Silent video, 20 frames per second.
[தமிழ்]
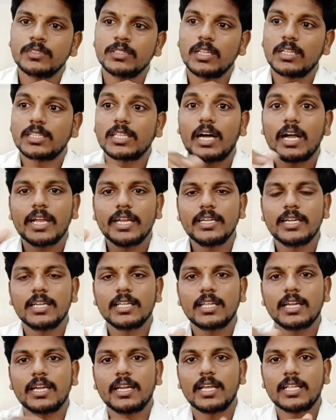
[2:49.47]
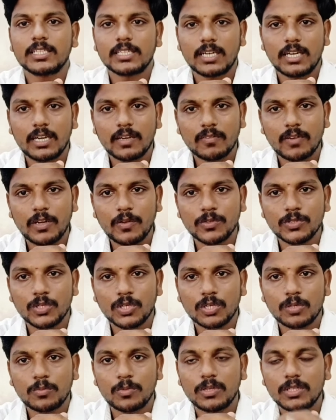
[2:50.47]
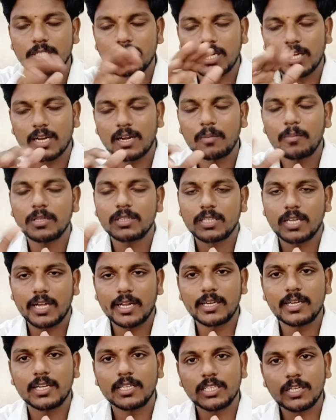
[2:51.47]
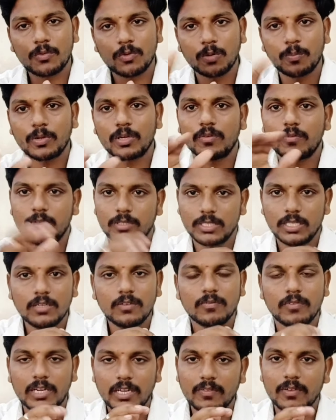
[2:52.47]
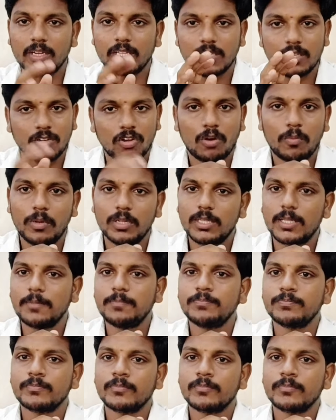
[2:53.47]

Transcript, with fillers: நான் தாங்கி நடக்கிறேனே அதனால் எனக்கு வலி வந்திருக்குமோ தாராளமாக தாங்கி நடந்தால் ஒரு பக்கம் வந்து வலி வர்றது நார்மல் தான்